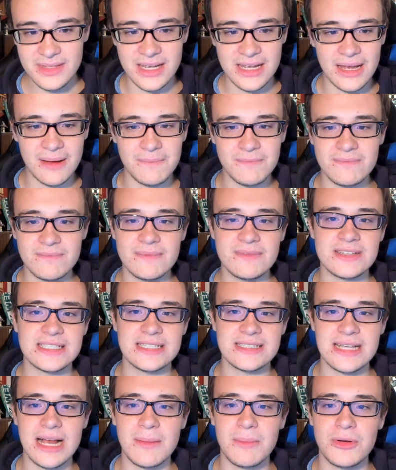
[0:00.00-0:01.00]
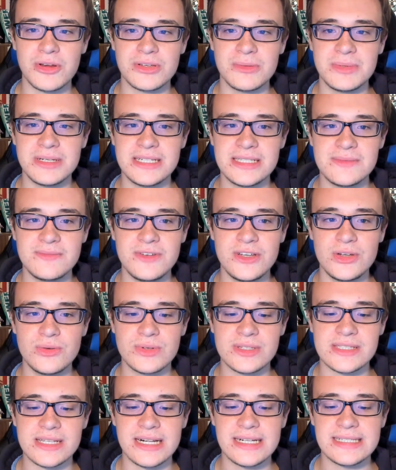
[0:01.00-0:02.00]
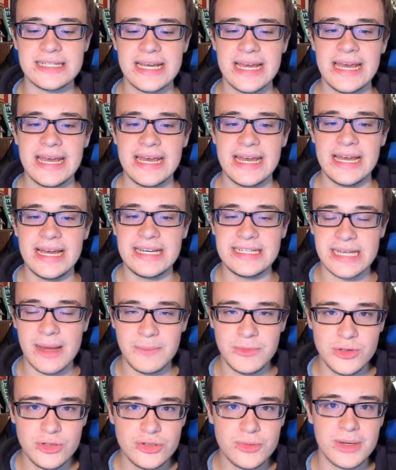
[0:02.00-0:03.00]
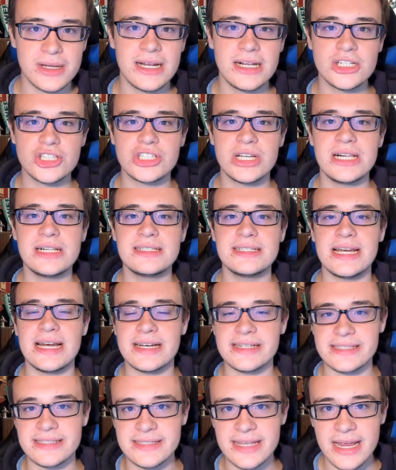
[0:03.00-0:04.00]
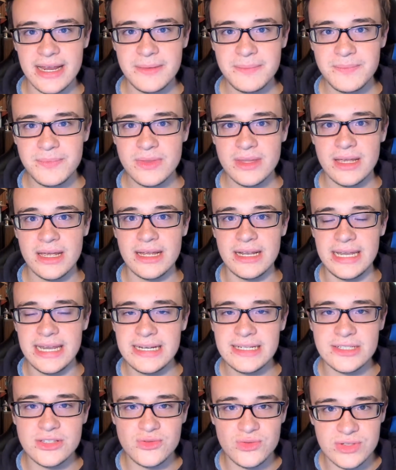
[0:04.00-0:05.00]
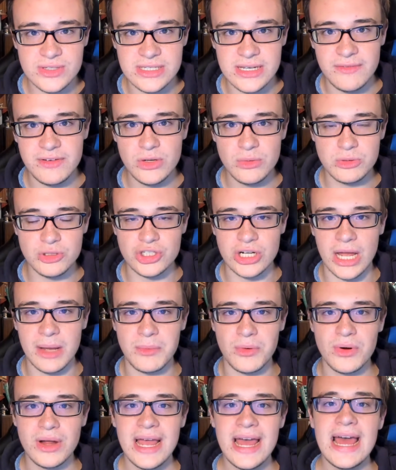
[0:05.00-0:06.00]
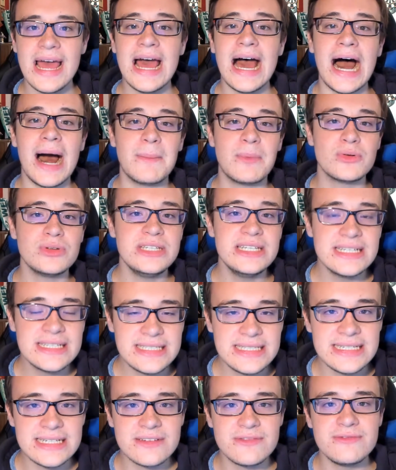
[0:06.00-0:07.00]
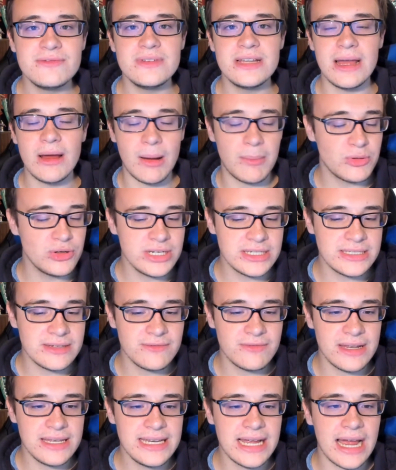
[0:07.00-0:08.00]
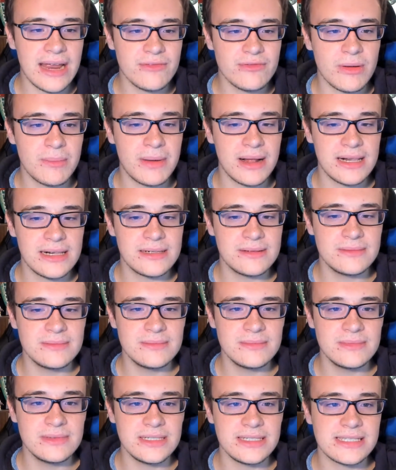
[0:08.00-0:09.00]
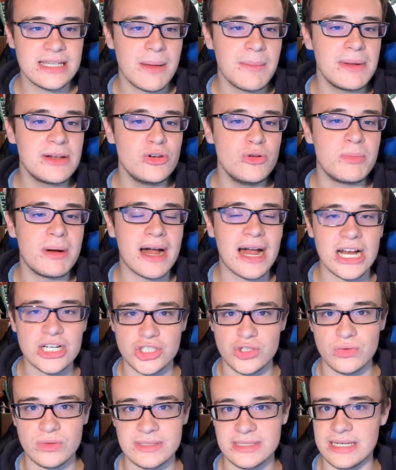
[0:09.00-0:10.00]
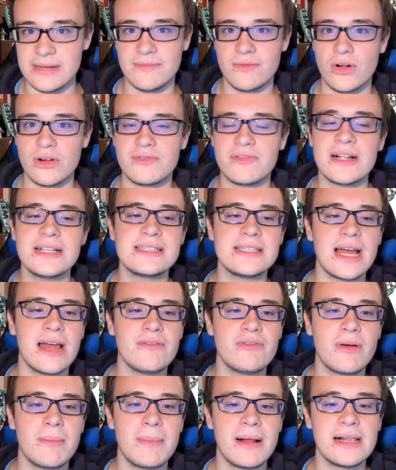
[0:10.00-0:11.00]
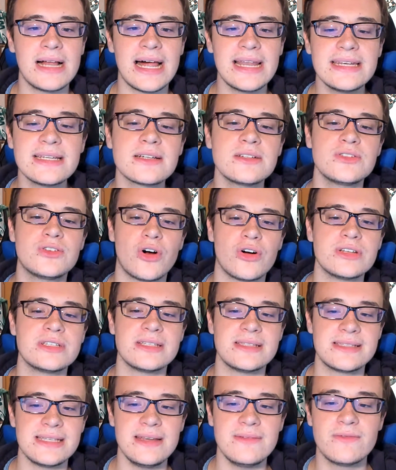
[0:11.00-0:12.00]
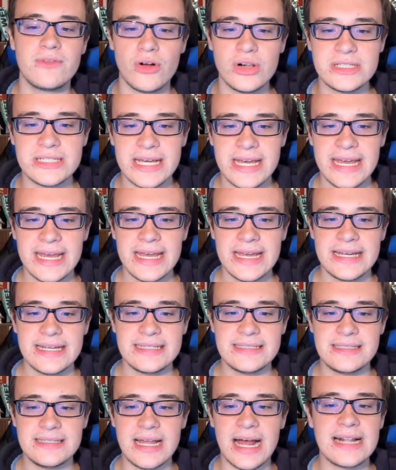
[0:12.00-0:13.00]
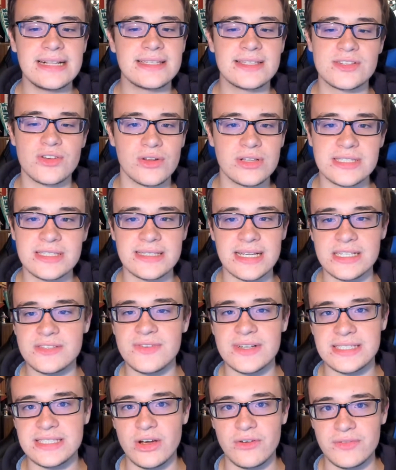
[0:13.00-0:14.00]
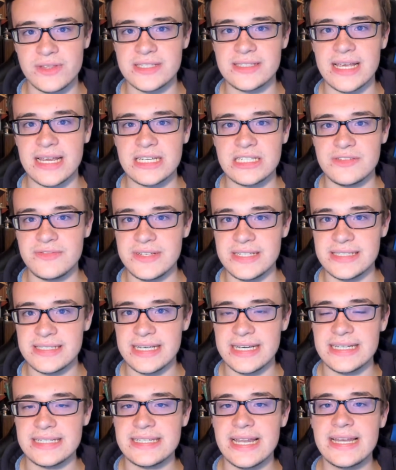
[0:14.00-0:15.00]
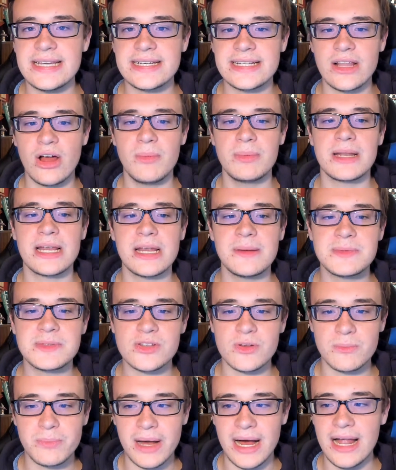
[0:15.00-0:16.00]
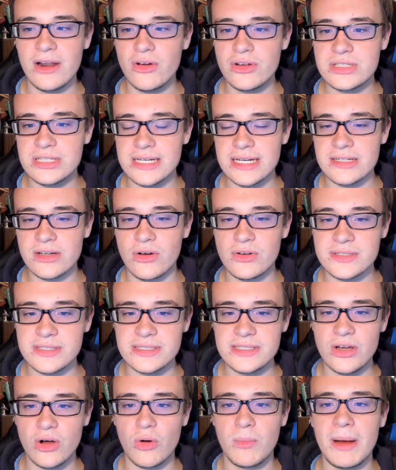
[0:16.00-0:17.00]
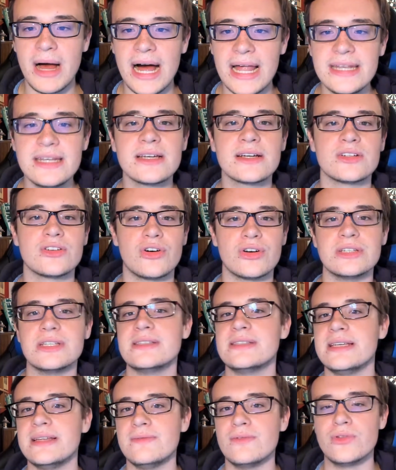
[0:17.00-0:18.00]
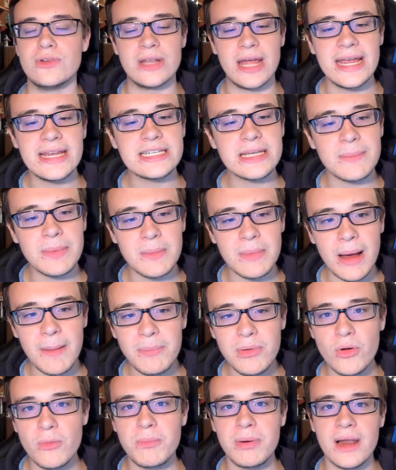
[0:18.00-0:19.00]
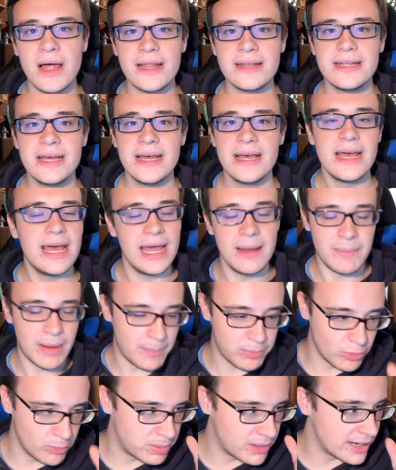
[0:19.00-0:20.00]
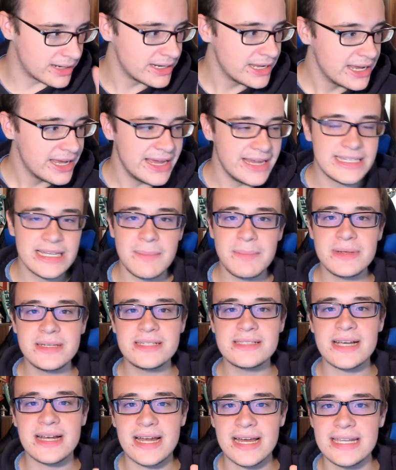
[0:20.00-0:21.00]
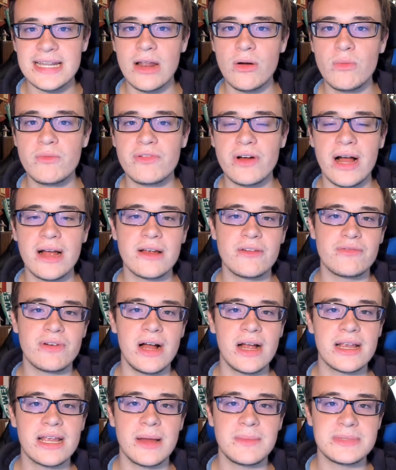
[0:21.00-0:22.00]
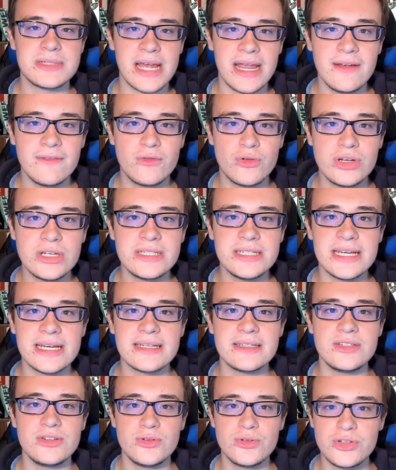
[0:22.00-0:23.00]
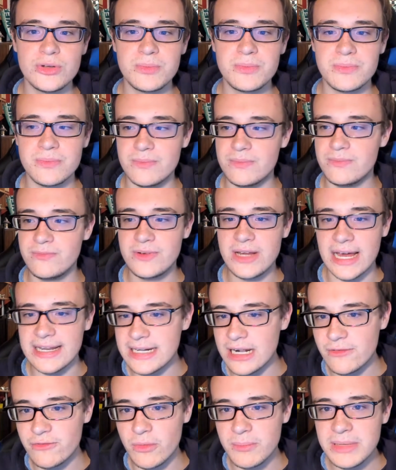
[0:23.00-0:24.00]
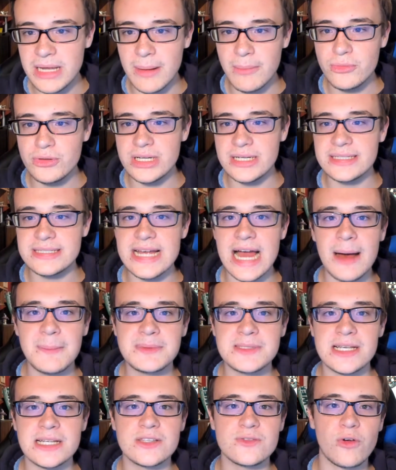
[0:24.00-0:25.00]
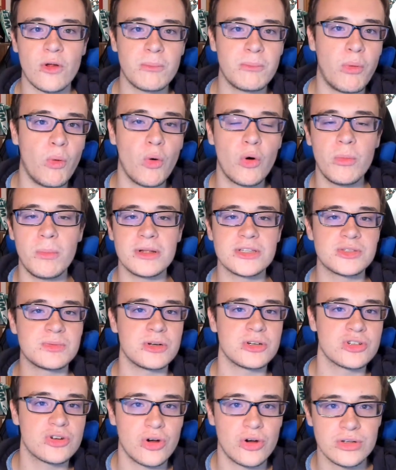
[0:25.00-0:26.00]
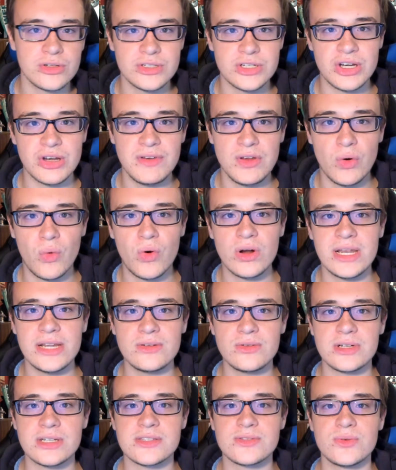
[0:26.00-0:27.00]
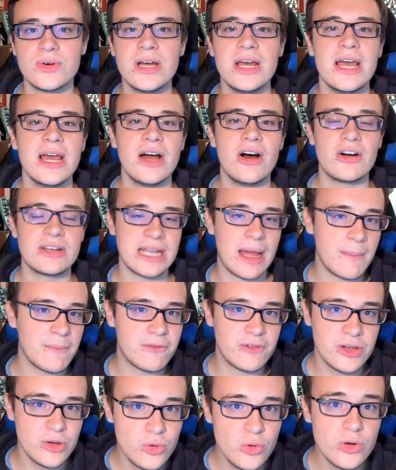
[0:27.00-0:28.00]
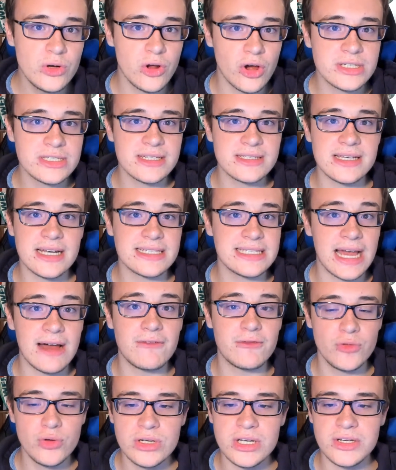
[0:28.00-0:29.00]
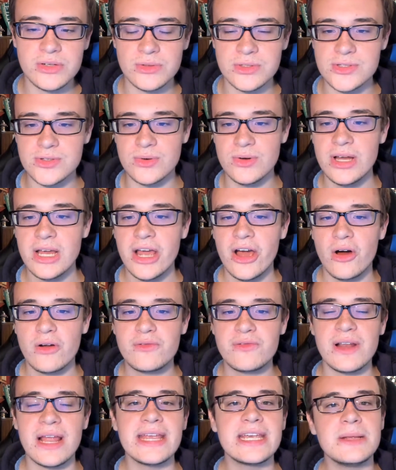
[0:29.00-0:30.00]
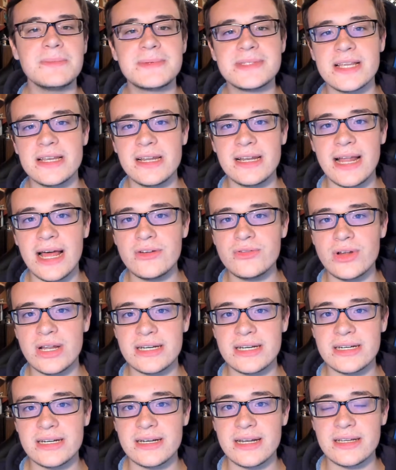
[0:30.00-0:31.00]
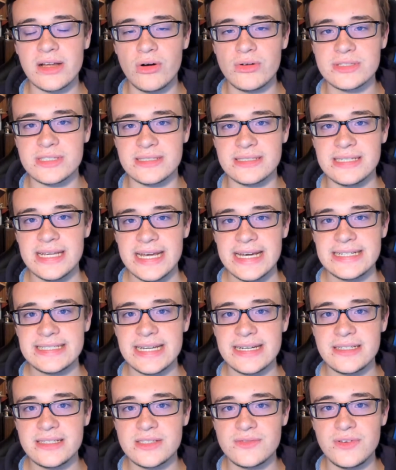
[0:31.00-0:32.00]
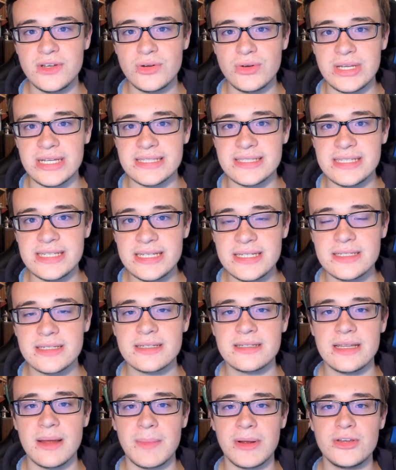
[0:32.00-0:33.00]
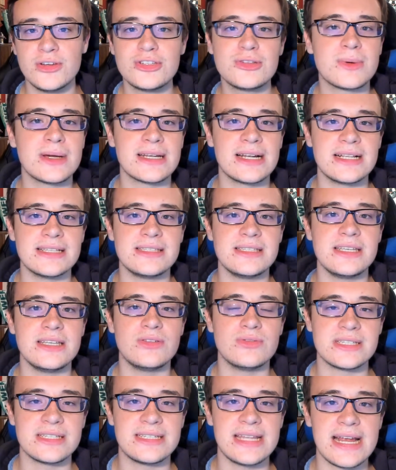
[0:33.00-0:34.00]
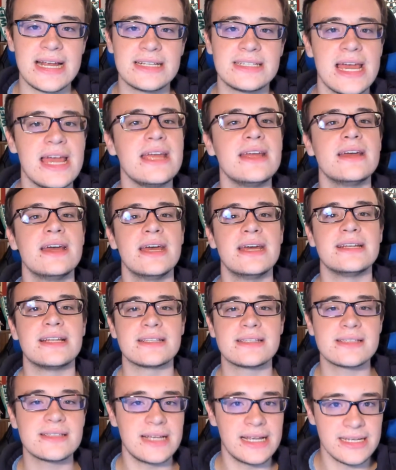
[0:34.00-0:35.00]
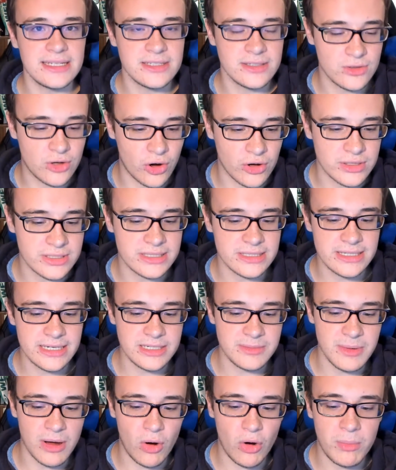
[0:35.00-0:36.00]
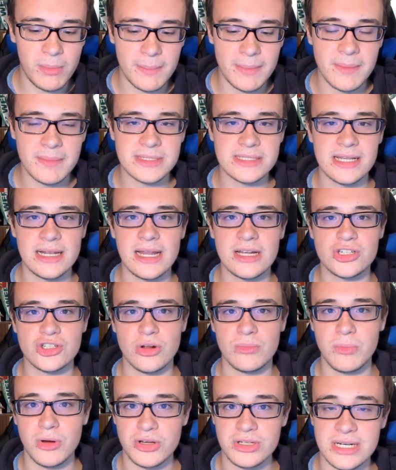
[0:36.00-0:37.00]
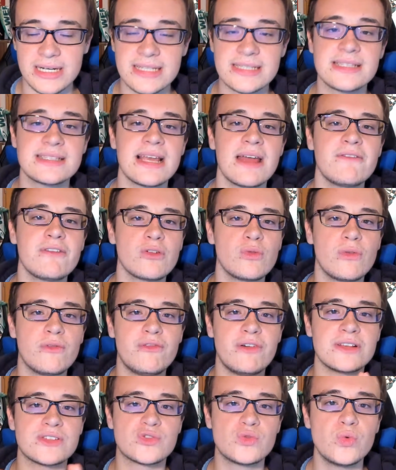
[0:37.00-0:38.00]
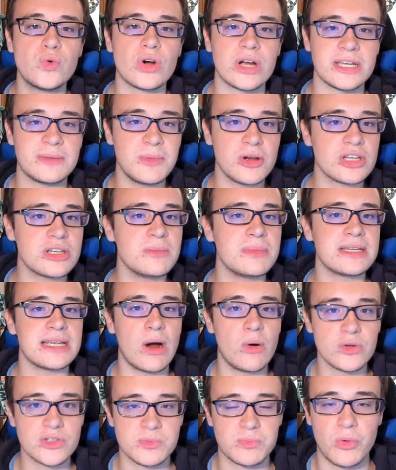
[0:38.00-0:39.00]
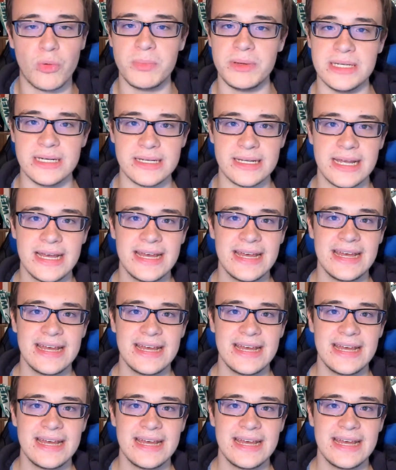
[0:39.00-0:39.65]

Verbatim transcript: Ähm, was ich sagen möchte mit diesem Video ist halt, ich habe einen YouTube-Kanal erstellt, er ist sane. Link dazu ist in der Videobeschreibung. Abonniert ihn, abonniert ihn, wenn ihr einfach mal ich sag mal, eine Überraschung sehen wollt, falls ihr einfach mal anderen Content sehen wollt, als sonst das, was ihr auf The Saint TV seht. Denn ich glaube, da gibt es so ein paar Leute da draußen, die auch mal anderen Content sehen würden. Hey, ich habe im Uploadplan, äh, im Uploadplan, ich habe in dieser Kanalumfrage gefragt gehabt, hey, würdet ihr einen YouTube-Kanal von mir abonnieren, der abseits von Pokémon zum Beispiel Content irgendwie hochlädt oder so? Und da haben genügend Leute gesagt, ja, würde ich und so. Und vielleicht gibt es ja den einen oder anderen da draußen, der dieses Video hier sieht, der meinen YouTube-Kanal sieht und sich denkt, hey, das ist eigentlich ein Content, den ich mir auch mal bei Marcel anschauen möchte. Das ist einfach nur ein Versuch. Ich möchte mich auch ausprobieren.